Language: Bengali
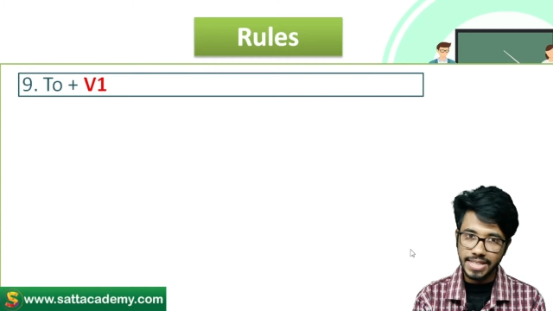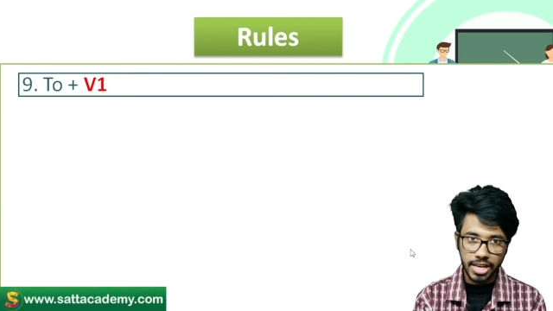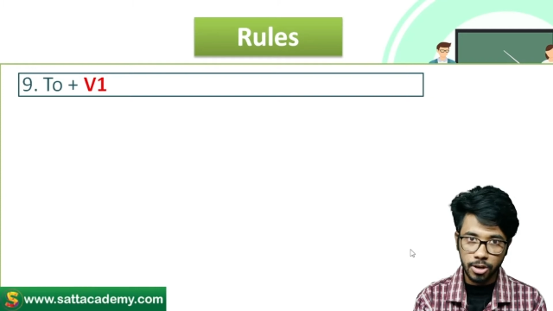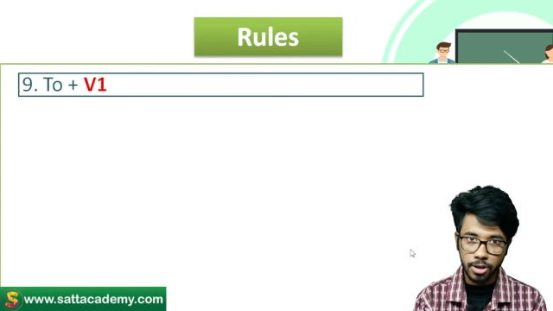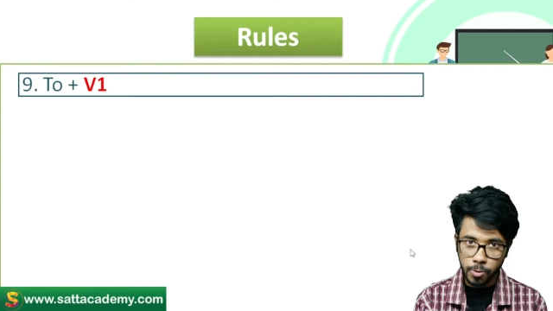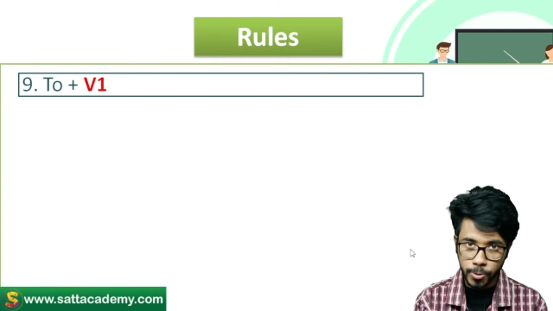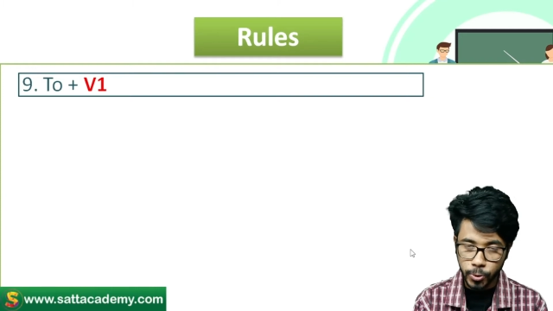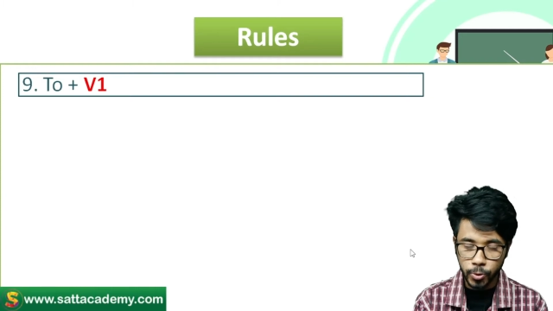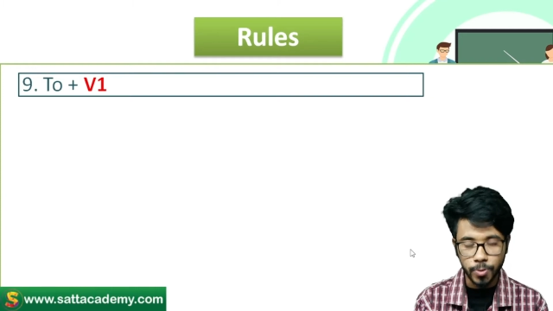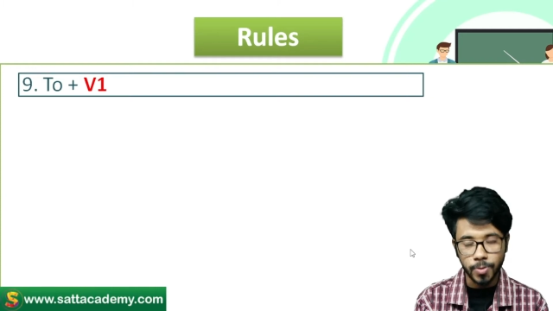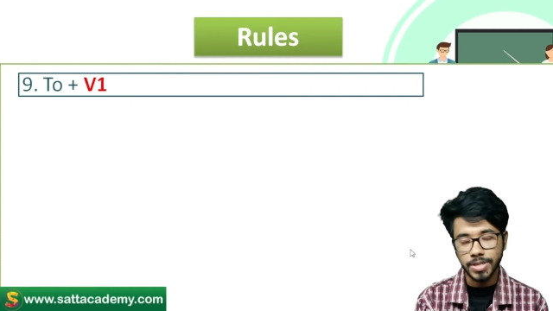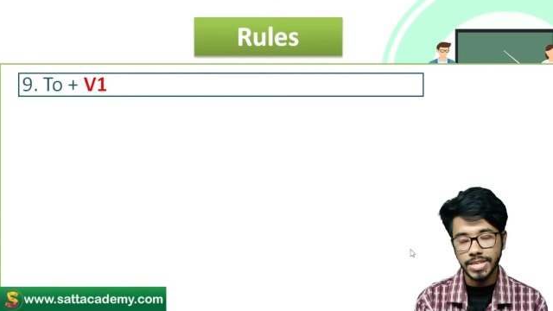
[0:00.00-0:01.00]
নাইন থেকে রুলস
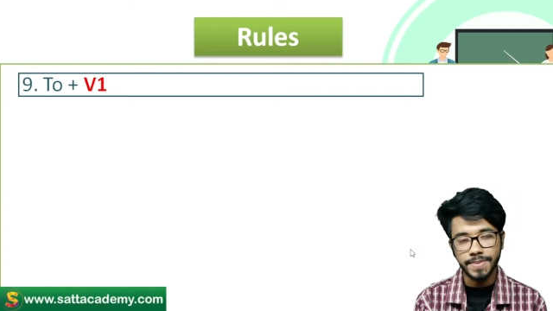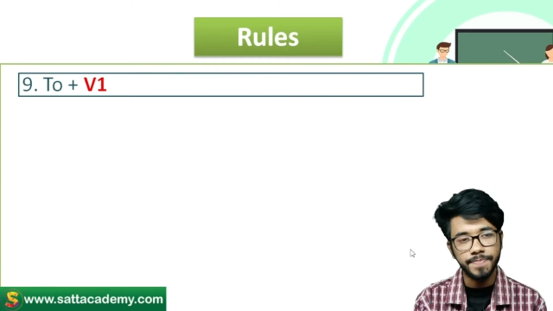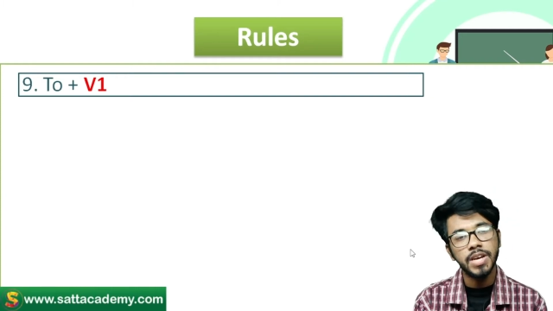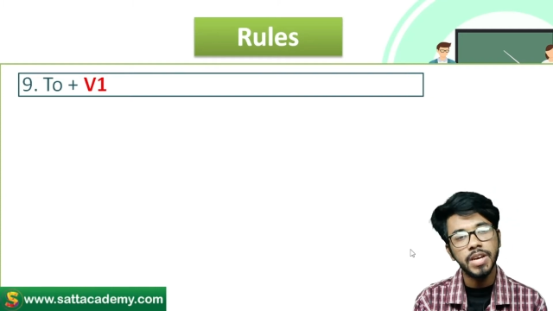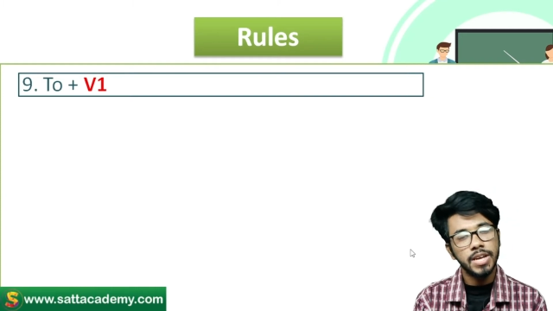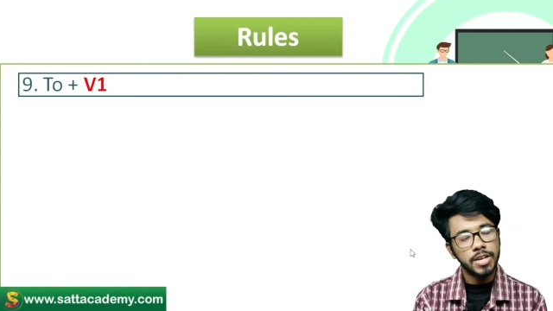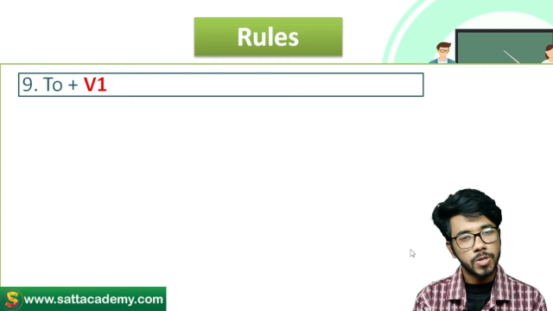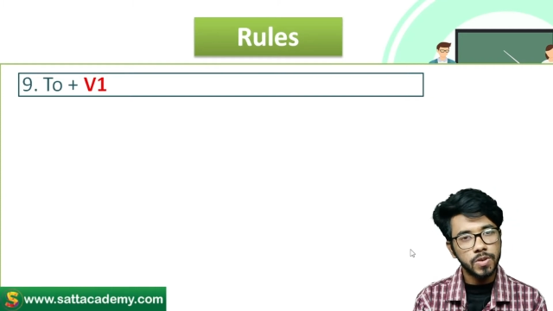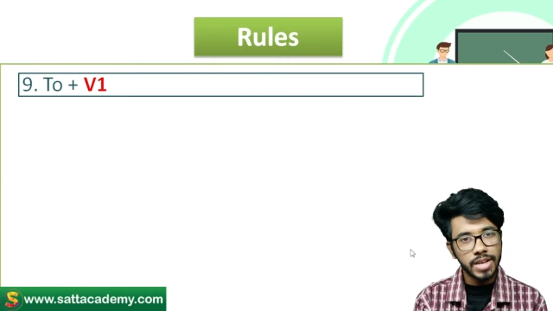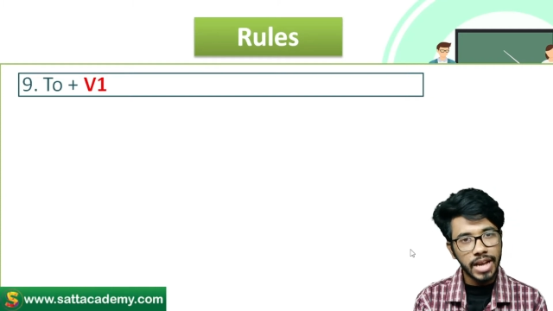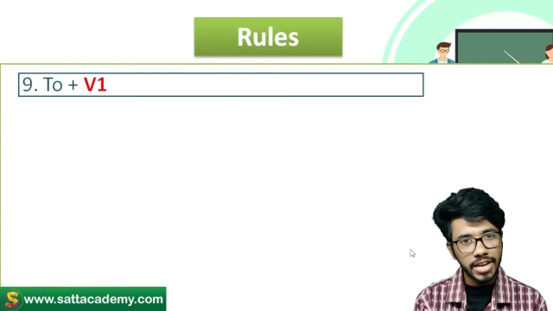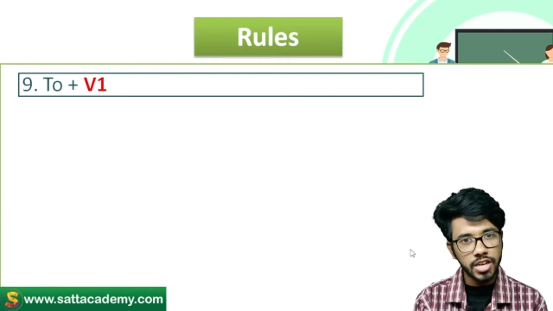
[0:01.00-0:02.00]
শুরু করছি সো
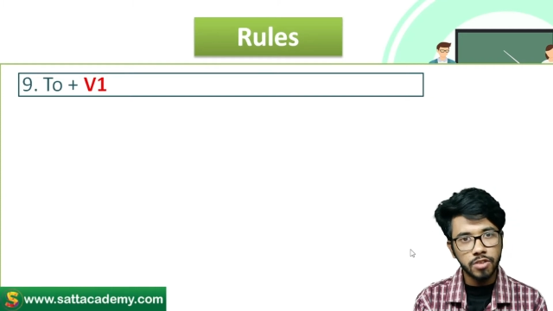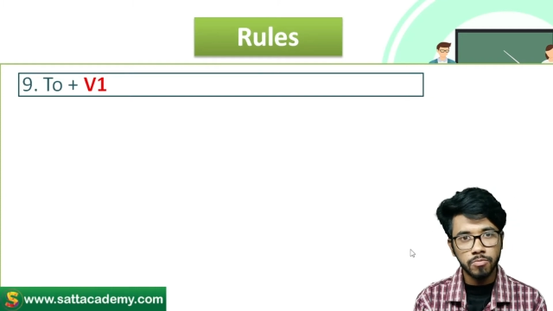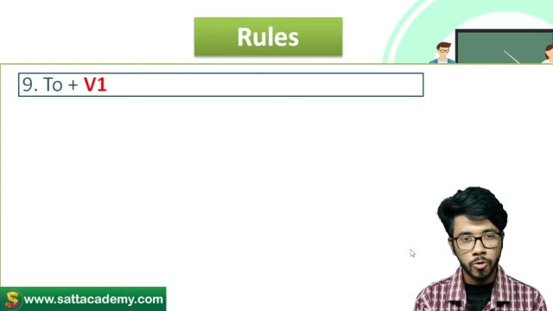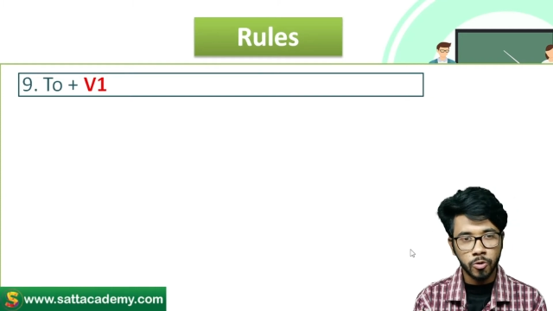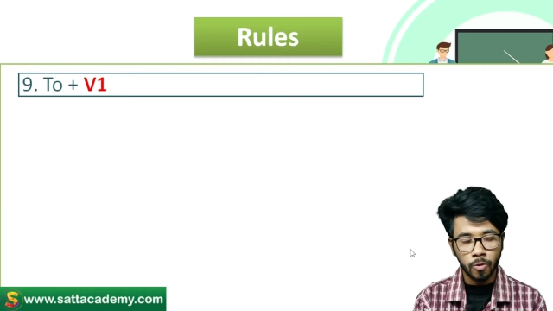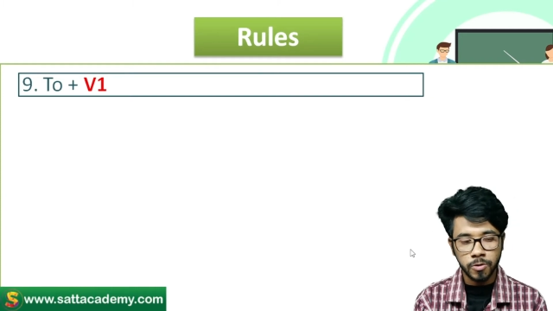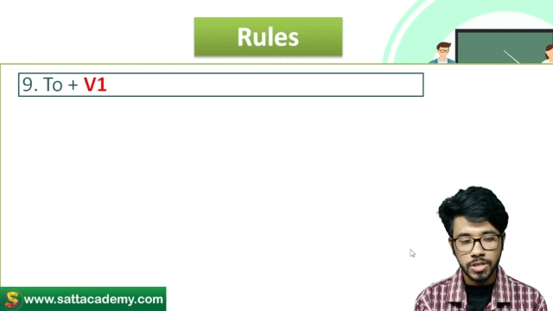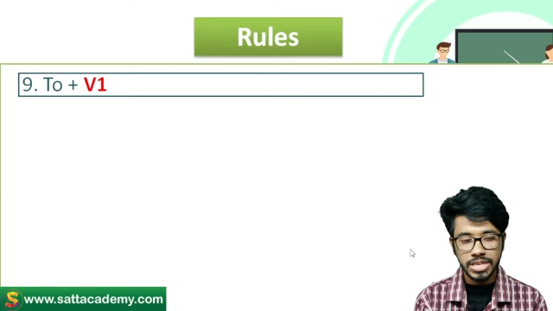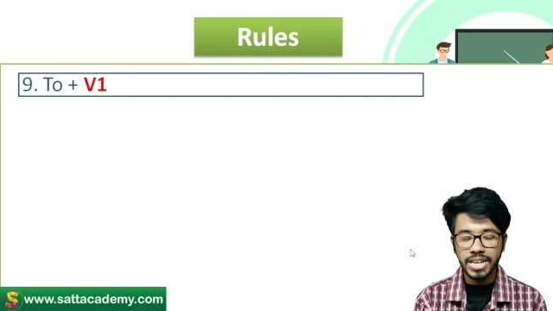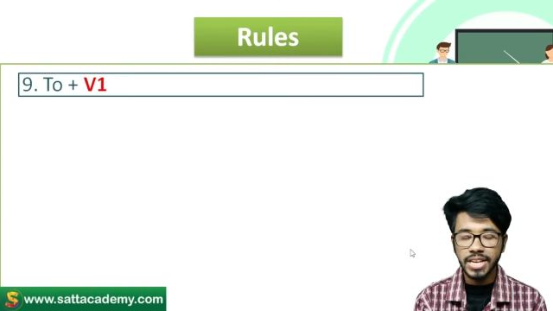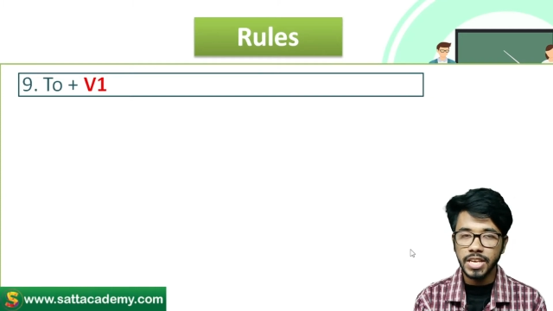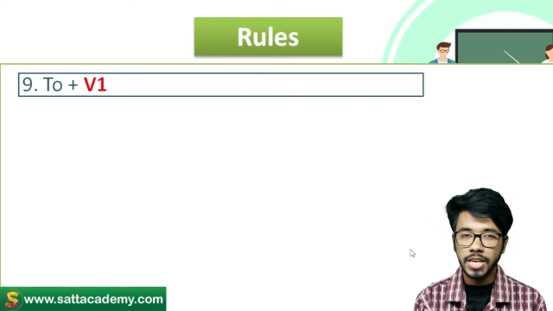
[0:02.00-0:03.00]
নাইন নম্বর রুলস
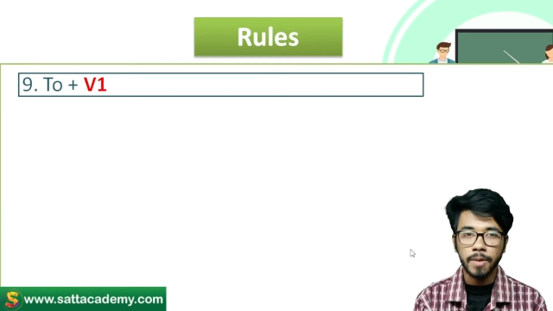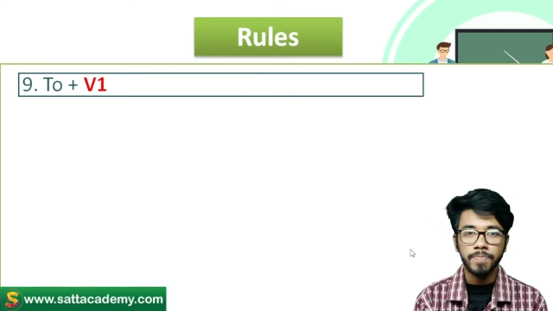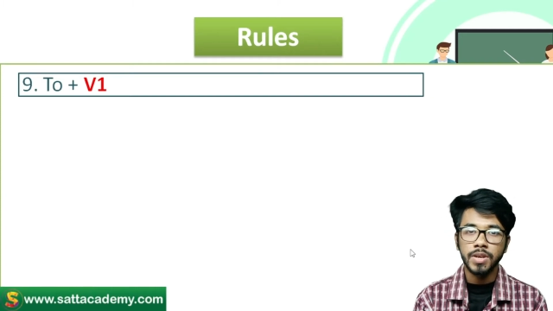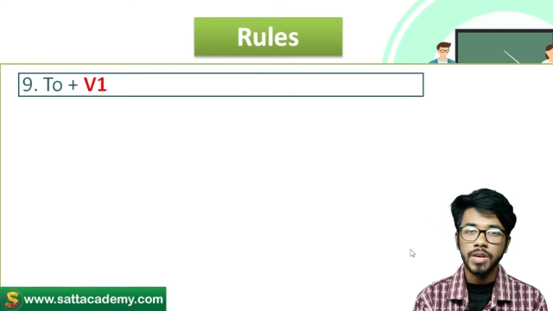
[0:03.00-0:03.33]
সেটা কি